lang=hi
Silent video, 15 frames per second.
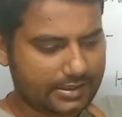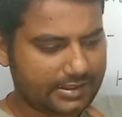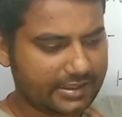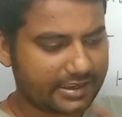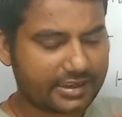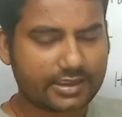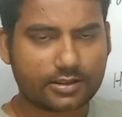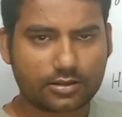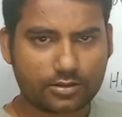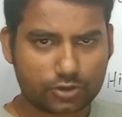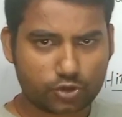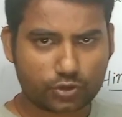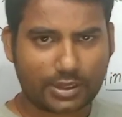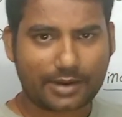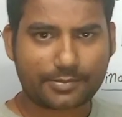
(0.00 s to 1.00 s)
लेकिन
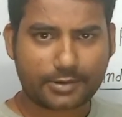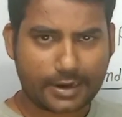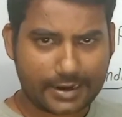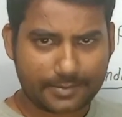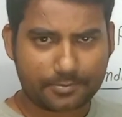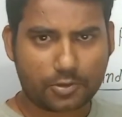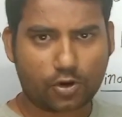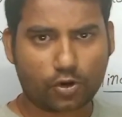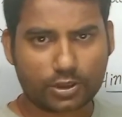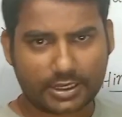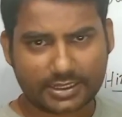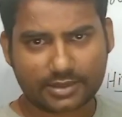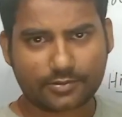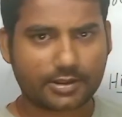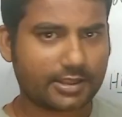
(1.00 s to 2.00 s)
चुनाव का अब माहौल
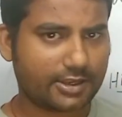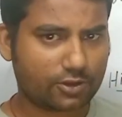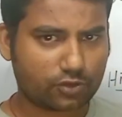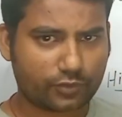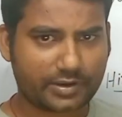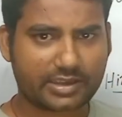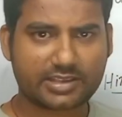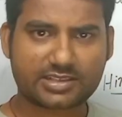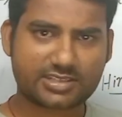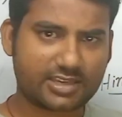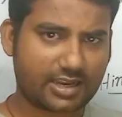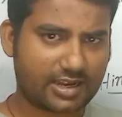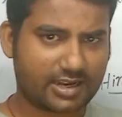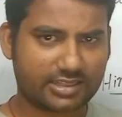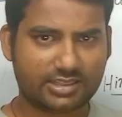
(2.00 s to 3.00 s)
आने वाला है तो
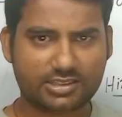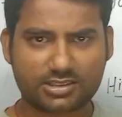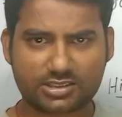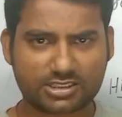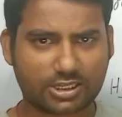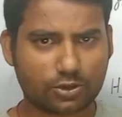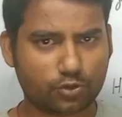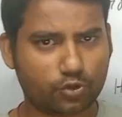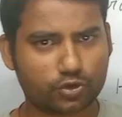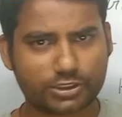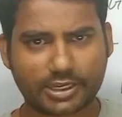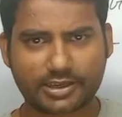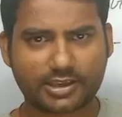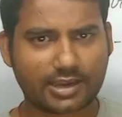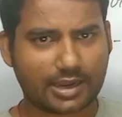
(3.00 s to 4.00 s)
वैकेंसियाँ आनी चालू हो
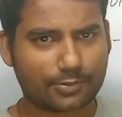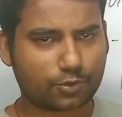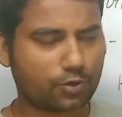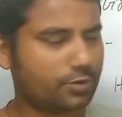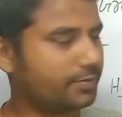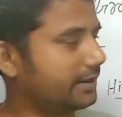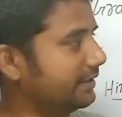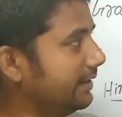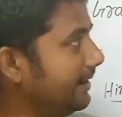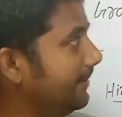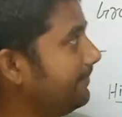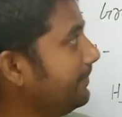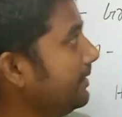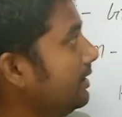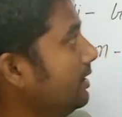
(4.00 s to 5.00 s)
जाएगी आपको भी पता
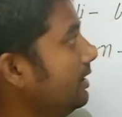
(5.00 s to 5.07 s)
है